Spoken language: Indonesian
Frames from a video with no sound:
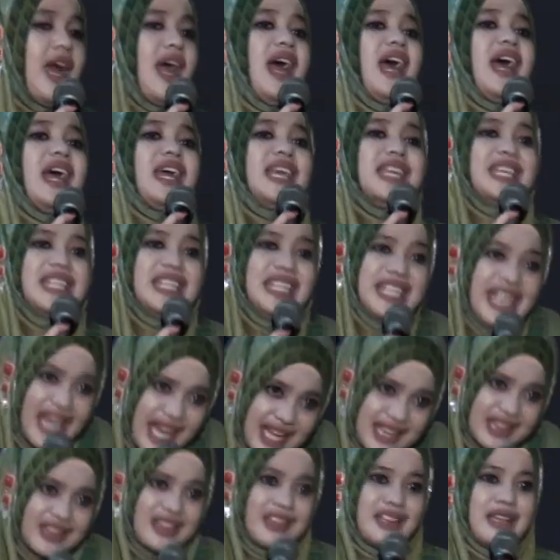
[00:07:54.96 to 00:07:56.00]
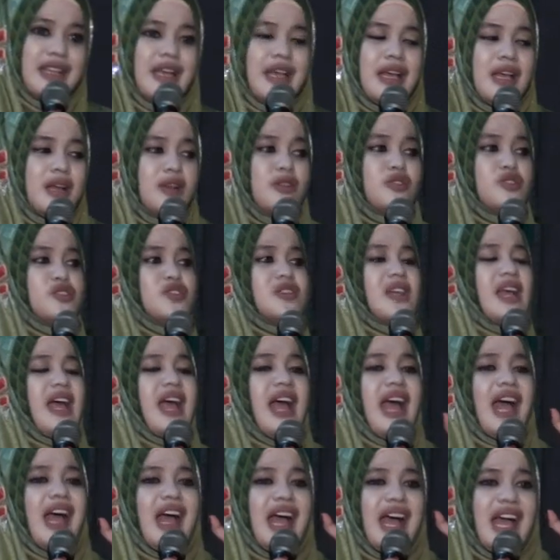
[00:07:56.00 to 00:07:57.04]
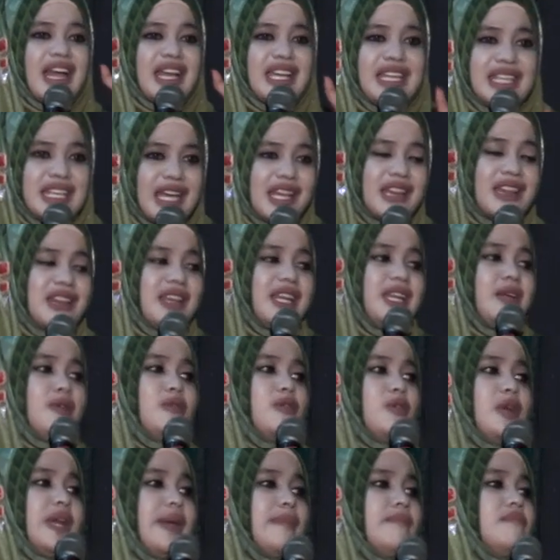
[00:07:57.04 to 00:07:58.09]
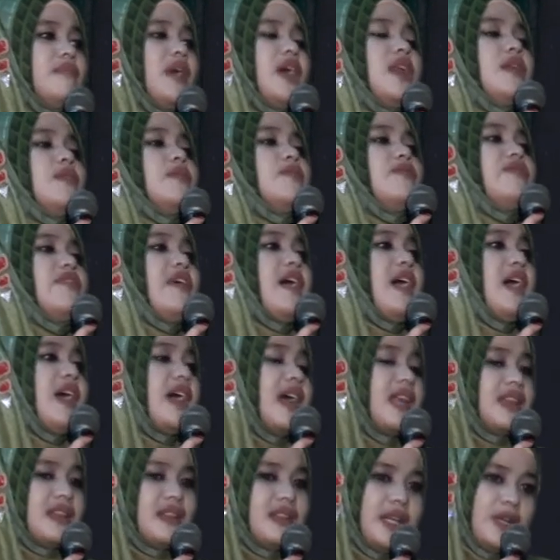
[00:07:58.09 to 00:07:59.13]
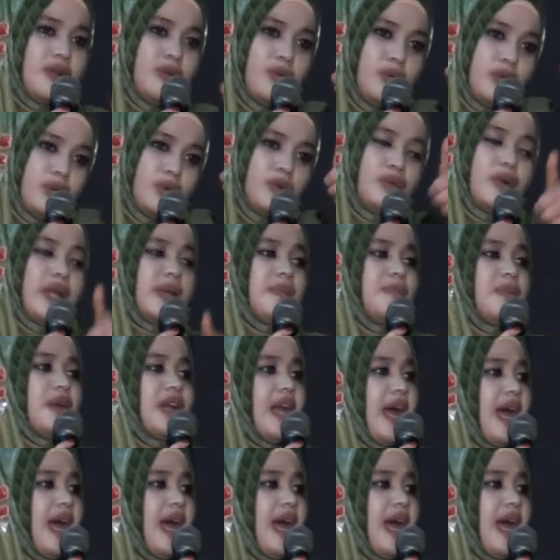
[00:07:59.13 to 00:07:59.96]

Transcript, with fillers: ayat lusa ayat niku kena manfaat niku luweh